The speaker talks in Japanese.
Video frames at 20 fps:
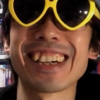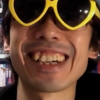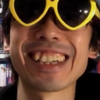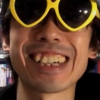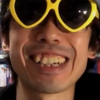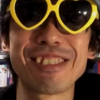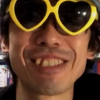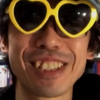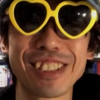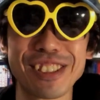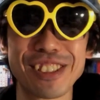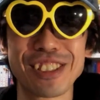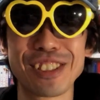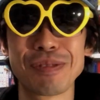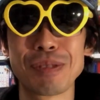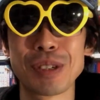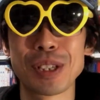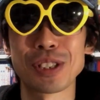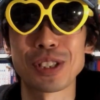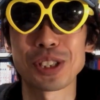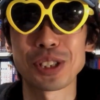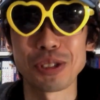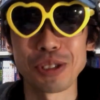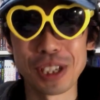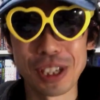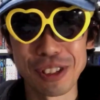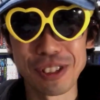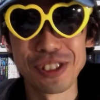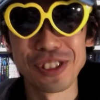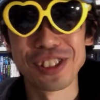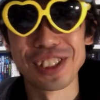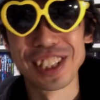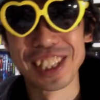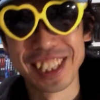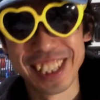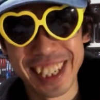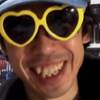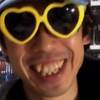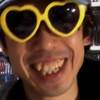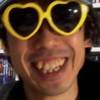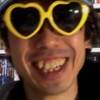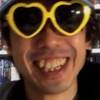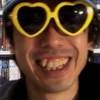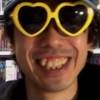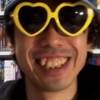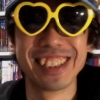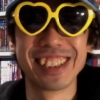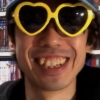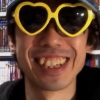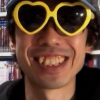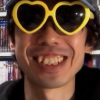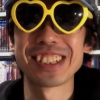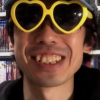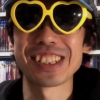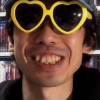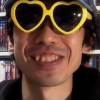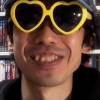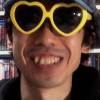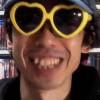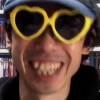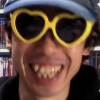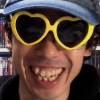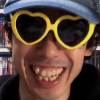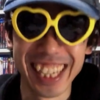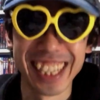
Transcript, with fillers: 快感を得るもうクソ野郎ってらしいんですけどね